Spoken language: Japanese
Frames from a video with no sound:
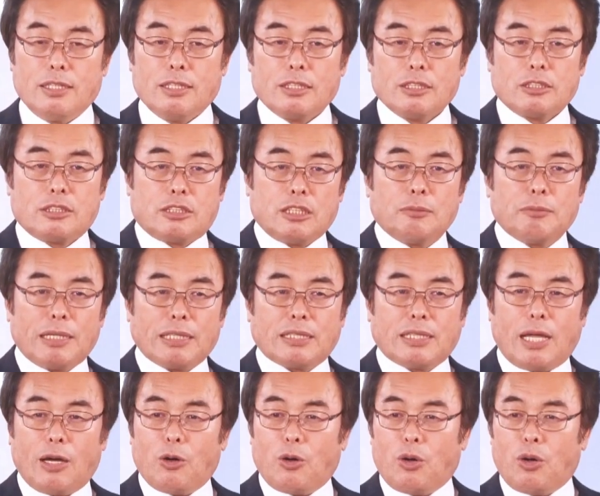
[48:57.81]
全
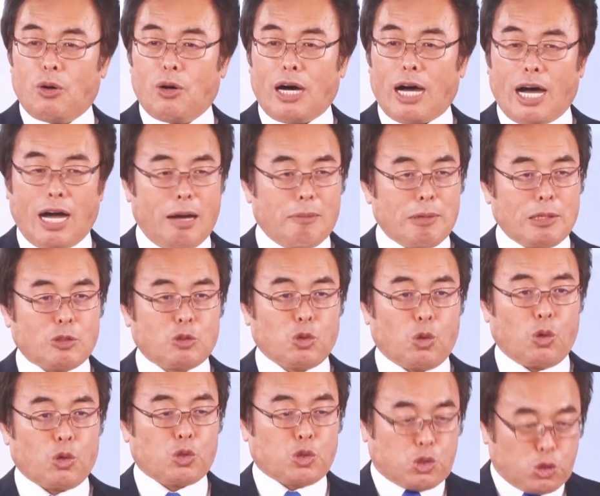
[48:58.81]
てをアーメン
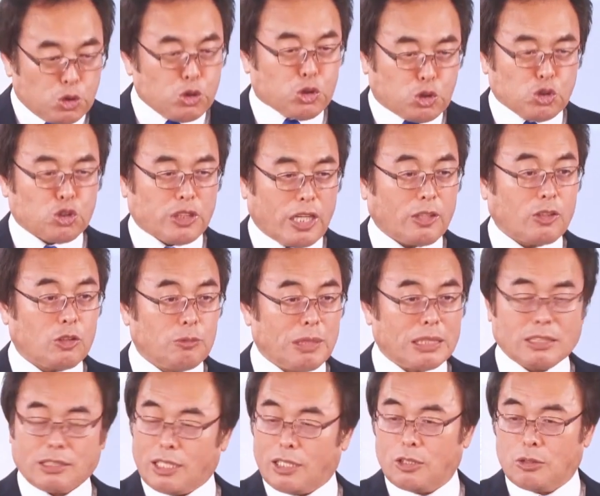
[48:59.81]
と吸収できま
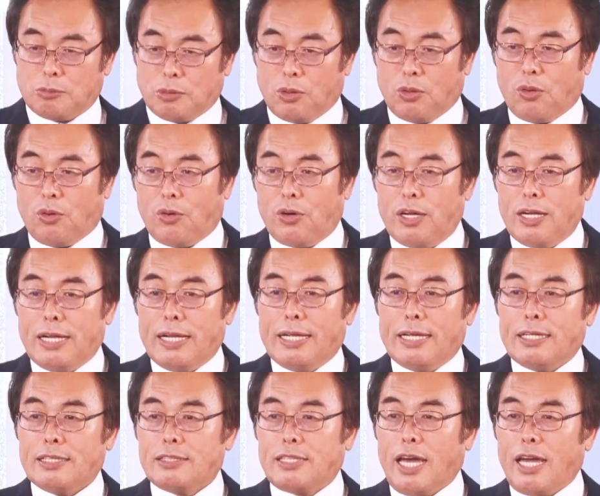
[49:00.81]
すけども
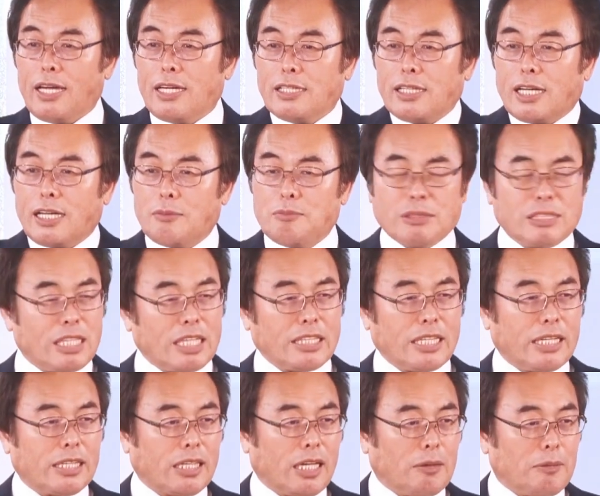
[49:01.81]
聖霊に満たさ
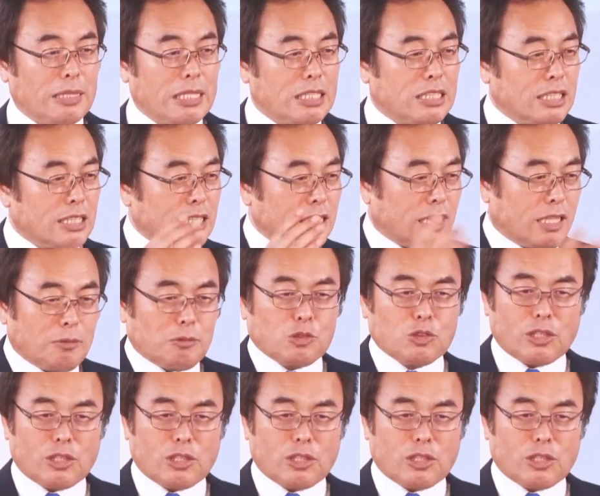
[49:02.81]
なければ一時気分